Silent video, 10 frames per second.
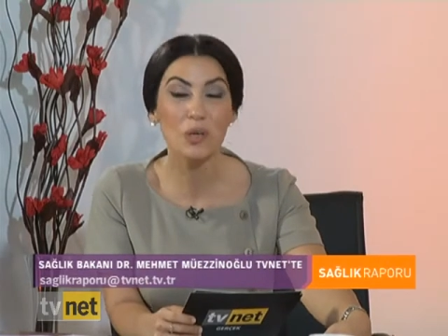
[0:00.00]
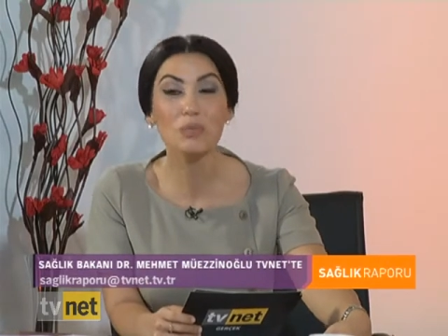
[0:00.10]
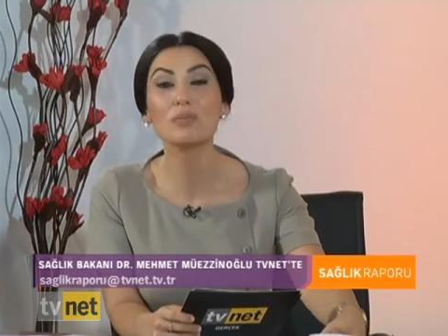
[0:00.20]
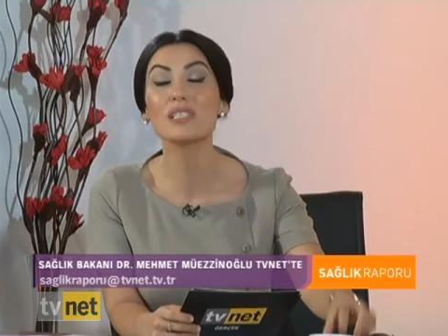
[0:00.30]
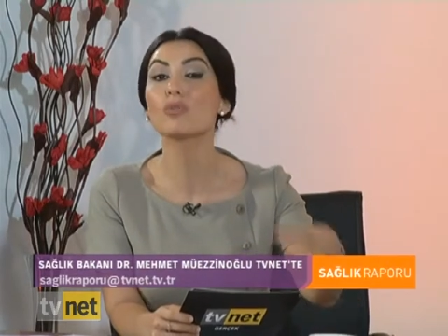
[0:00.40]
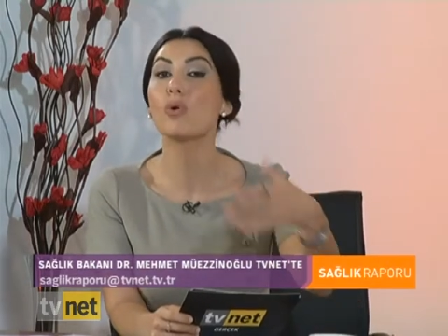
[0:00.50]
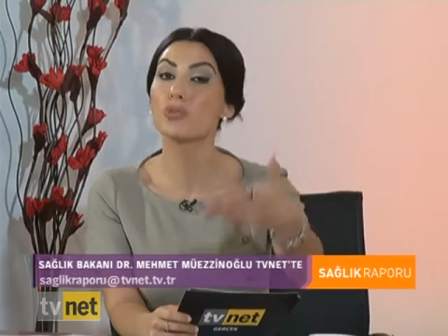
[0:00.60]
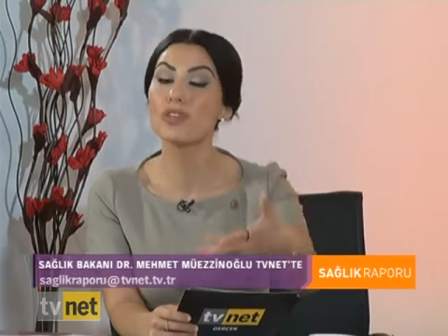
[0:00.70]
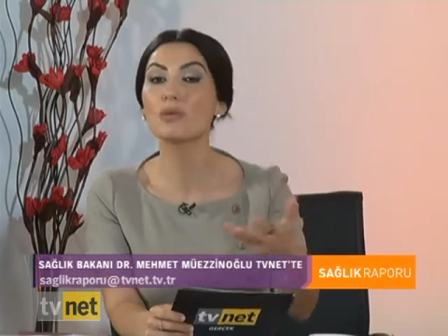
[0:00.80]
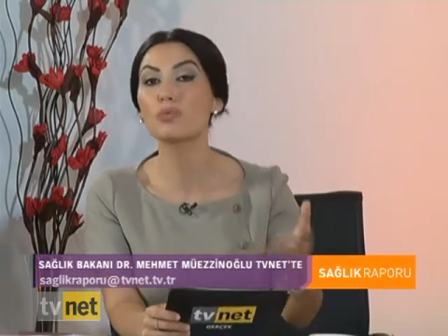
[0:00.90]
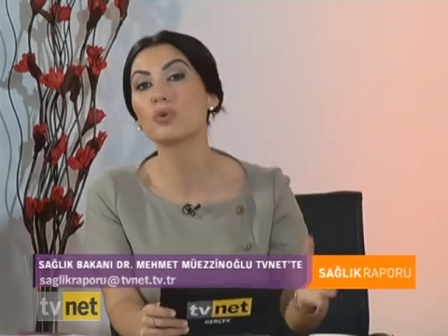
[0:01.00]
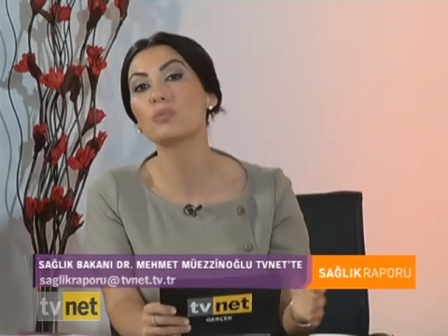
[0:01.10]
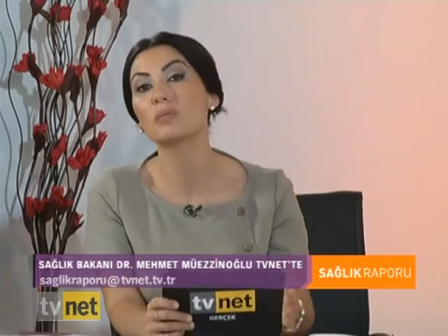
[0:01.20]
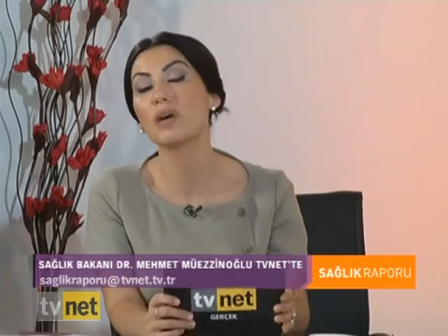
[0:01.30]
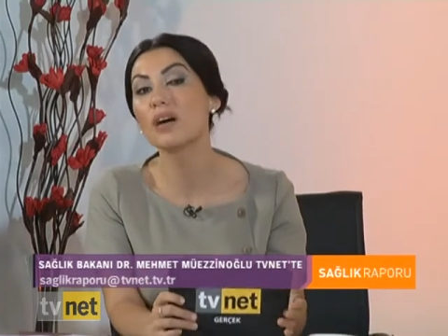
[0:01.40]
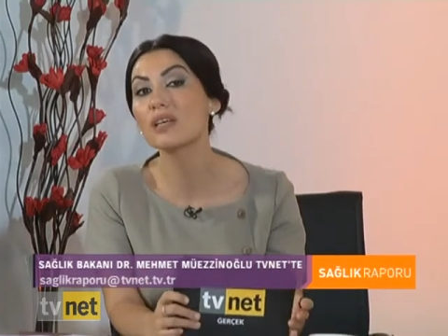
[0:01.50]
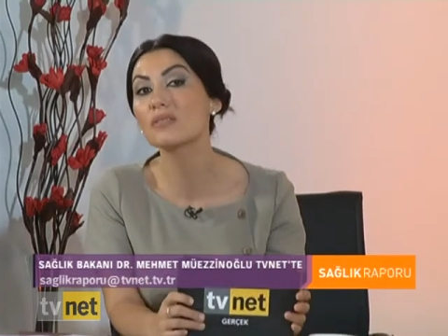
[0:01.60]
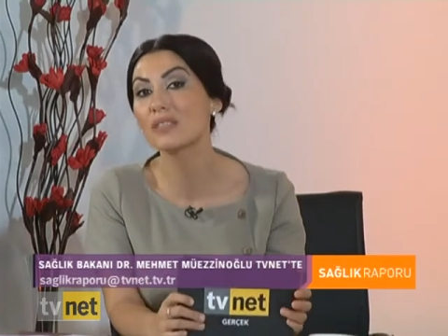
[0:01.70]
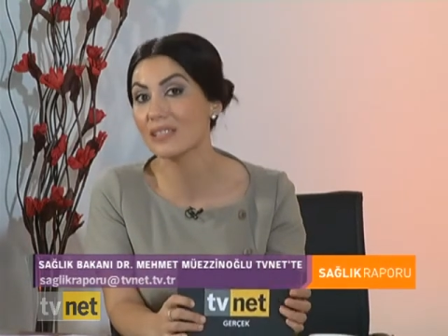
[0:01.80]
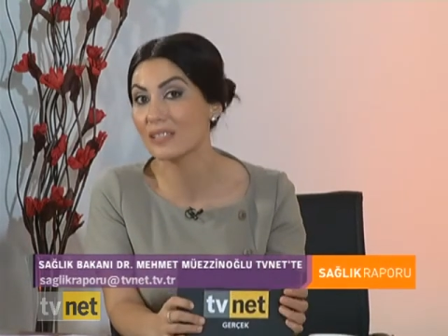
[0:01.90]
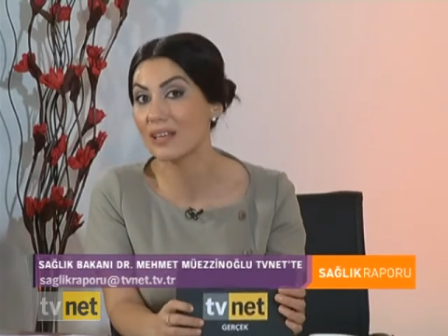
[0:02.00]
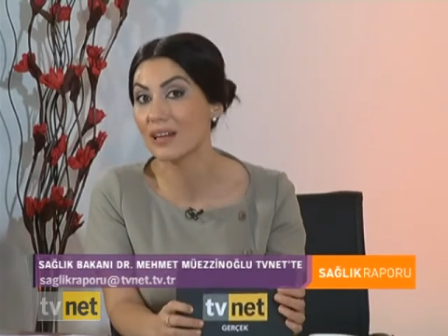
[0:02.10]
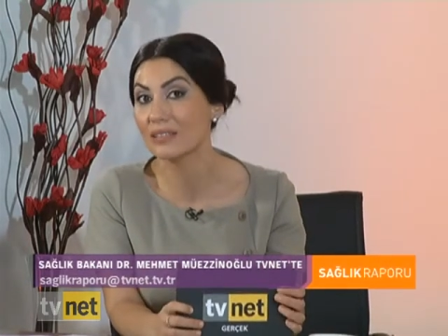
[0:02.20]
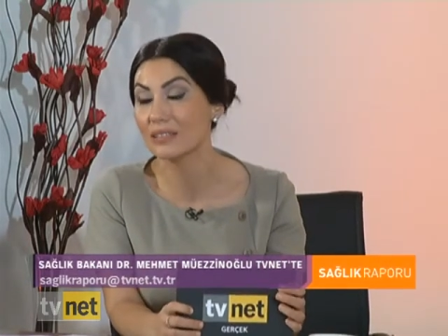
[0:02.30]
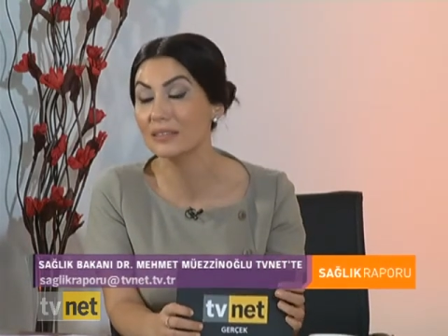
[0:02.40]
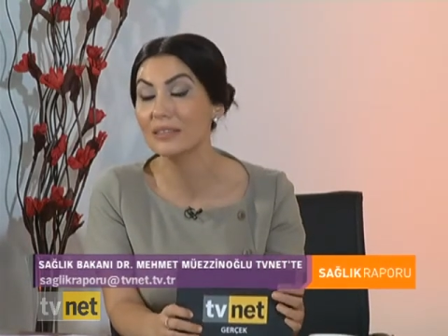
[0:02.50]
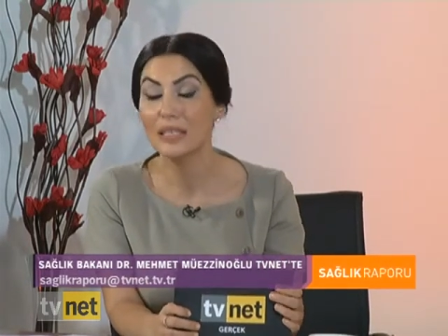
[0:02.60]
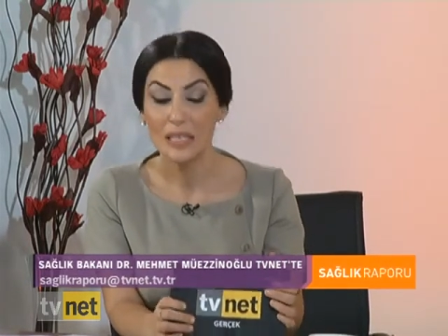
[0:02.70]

Hepimizin ortak problemi ağız ve diş sağlığı.